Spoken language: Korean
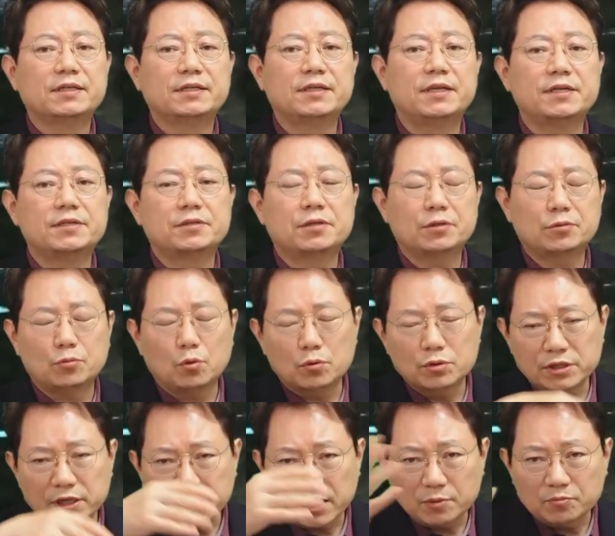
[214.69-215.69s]
그래서
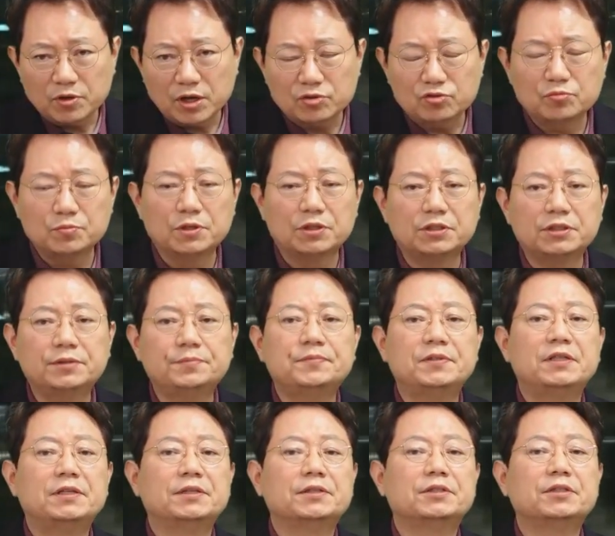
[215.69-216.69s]
통상해부 해주면은
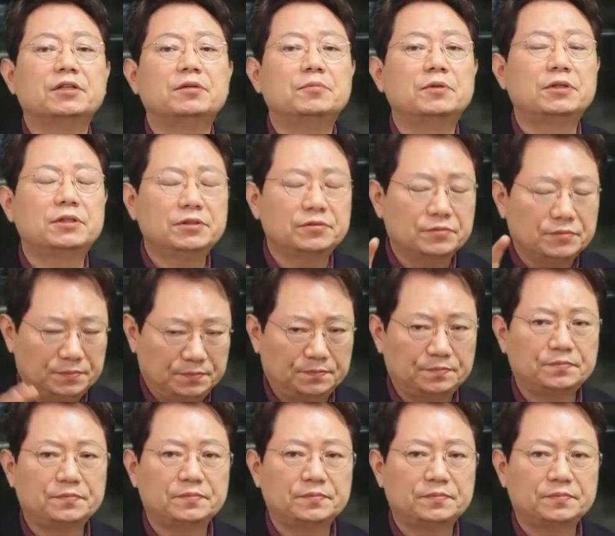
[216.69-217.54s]
그러면은